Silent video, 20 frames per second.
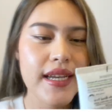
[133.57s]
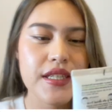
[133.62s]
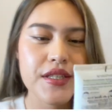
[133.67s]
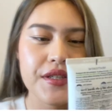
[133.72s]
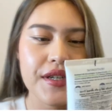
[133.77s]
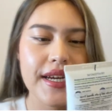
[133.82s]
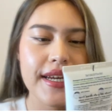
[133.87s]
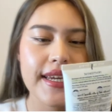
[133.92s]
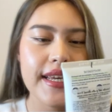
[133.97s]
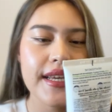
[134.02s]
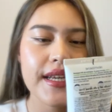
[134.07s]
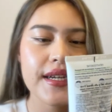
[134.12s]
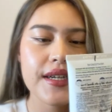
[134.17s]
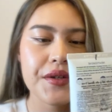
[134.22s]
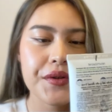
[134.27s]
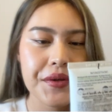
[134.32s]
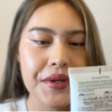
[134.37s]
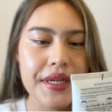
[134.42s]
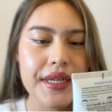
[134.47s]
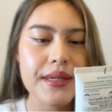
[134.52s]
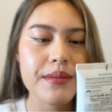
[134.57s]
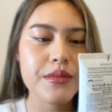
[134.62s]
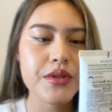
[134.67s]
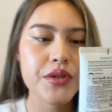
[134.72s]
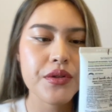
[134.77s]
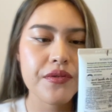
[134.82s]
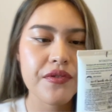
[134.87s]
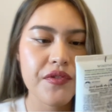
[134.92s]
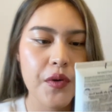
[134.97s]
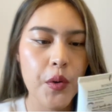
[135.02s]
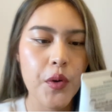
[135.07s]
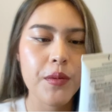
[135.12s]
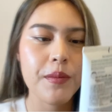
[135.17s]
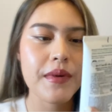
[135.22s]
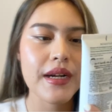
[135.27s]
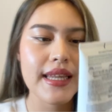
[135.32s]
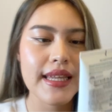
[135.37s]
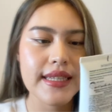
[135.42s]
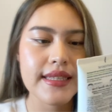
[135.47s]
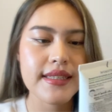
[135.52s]
hydrating cream to foam
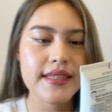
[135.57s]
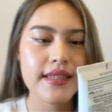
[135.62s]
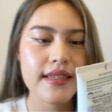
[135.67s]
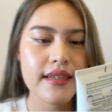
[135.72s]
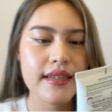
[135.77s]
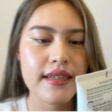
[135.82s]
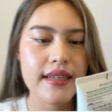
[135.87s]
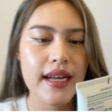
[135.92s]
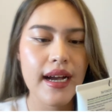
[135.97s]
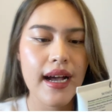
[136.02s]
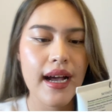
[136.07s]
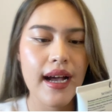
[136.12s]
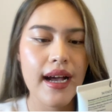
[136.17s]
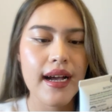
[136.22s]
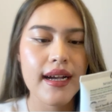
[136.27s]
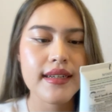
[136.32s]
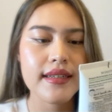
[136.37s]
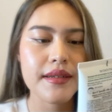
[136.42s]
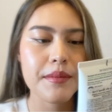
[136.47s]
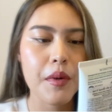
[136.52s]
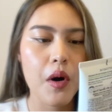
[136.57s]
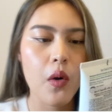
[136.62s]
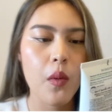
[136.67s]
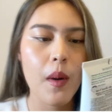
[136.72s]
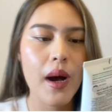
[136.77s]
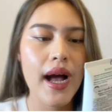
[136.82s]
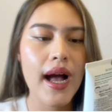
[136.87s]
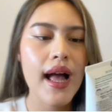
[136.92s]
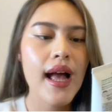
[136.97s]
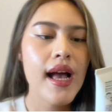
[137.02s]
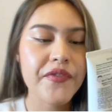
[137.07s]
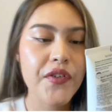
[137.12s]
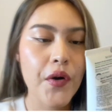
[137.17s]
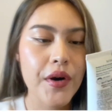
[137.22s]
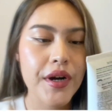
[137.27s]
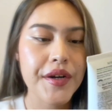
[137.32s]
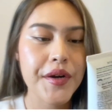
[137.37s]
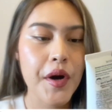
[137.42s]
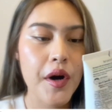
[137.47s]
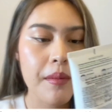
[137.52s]
cleanser นะคะคือบอกว่า
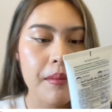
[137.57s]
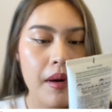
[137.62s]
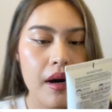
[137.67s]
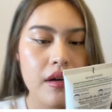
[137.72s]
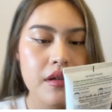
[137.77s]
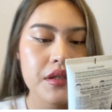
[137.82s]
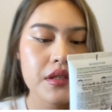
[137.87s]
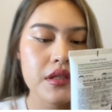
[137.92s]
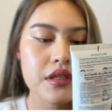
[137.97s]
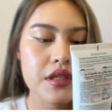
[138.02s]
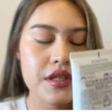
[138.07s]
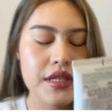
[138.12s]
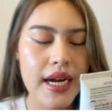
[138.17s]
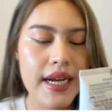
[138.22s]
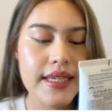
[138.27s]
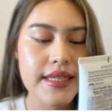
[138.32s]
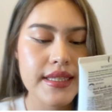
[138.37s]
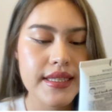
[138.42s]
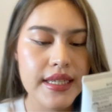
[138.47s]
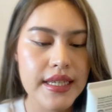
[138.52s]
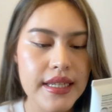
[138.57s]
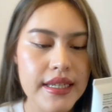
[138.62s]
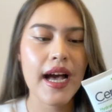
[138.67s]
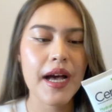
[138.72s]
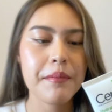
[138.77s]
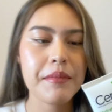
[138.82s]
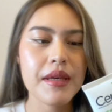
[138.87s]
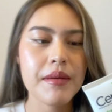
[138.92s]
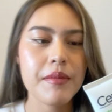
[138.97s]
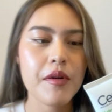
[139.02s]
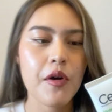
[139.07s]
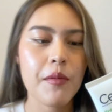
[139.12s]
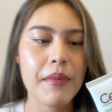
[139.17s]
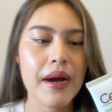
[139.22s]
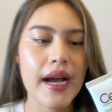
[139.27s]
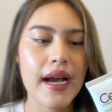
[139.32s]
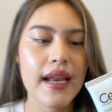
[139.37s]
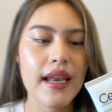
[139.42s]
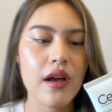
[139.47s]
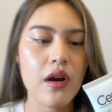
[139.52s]
for normal to dry skin บีบออก
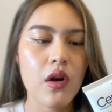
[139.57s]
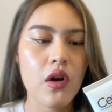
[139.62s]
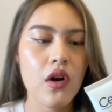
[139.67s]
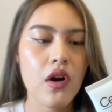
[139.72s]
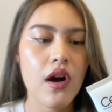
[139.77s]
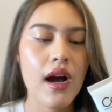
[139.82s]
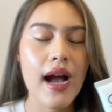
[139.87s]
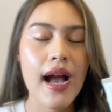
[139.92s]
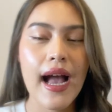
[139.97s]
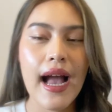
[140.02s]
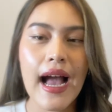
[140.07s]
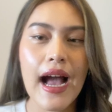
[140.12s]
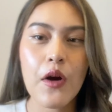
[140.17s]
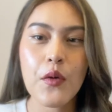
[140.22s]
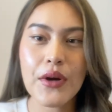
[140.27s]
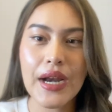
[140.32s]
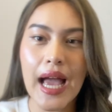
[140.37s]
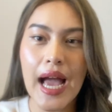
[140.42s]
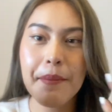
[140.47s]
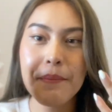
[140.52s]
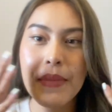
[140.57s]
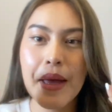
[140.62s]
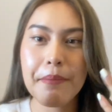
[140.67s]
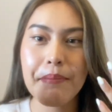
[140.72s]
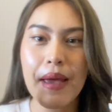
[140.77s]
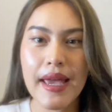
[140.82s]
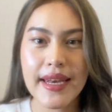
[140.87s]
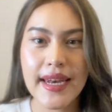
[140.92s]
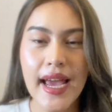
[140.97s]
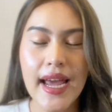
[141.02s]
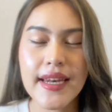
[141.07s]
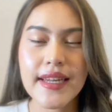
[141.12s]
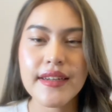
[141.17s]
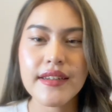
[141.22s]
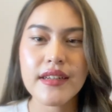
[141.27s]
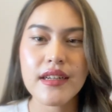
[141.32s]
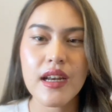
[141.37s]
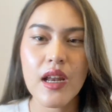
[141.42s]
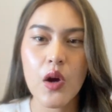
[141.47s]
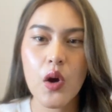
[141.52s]
มาแล้วก็เอาน้ำแปะๆหน้านิด
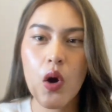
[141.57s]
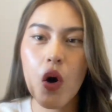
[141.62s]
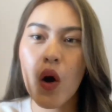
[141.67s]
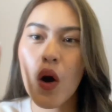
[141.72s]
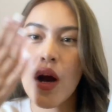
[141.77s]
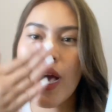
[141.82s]
นึงแล้วก็